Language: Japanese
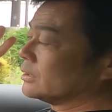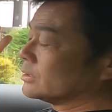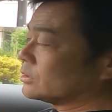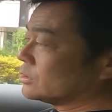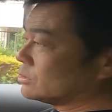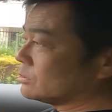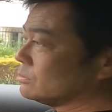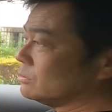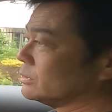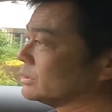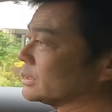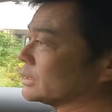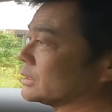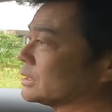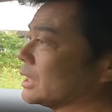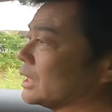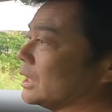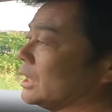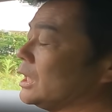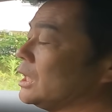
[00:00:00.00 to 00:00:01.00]
すごくで
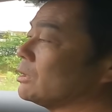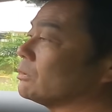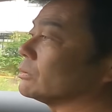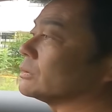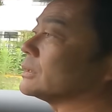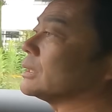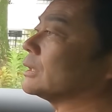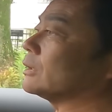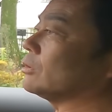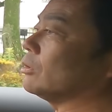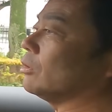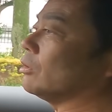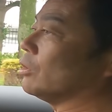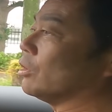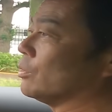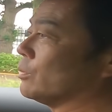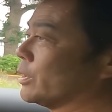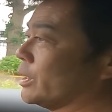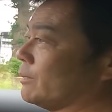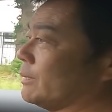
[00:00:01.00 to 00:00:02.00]
すね、いいことだだと
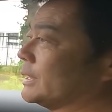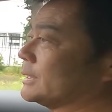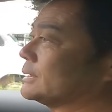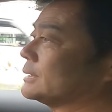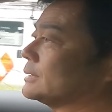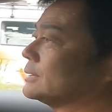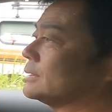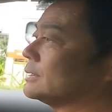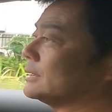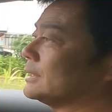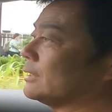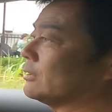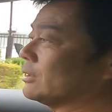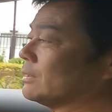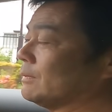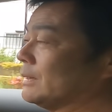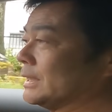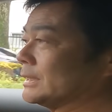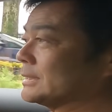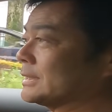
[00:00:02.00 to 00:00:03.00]
思いますなの
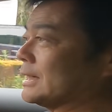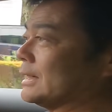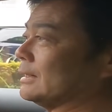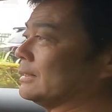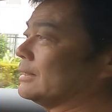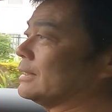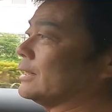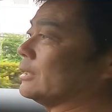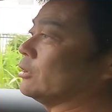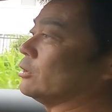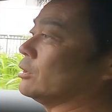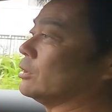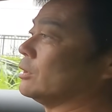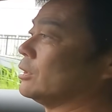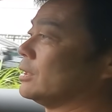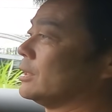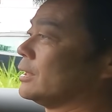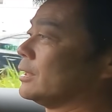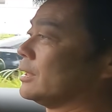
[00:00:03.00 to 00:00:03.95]
で皆さんあの